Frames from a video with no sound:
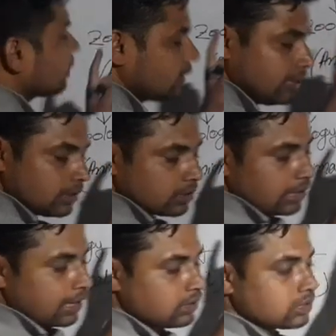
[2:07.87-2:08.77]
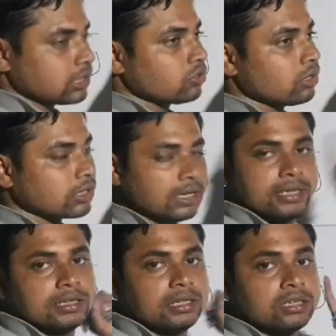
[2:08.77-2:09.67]
গ্রিক দ্য অ্যারিস্ট্যাটলকে
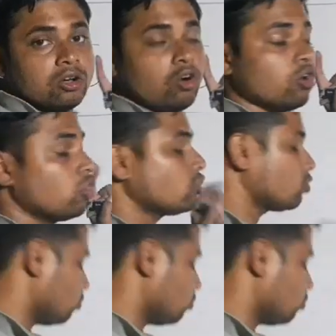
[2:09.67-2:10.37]
হিন্দিতে অরস্তু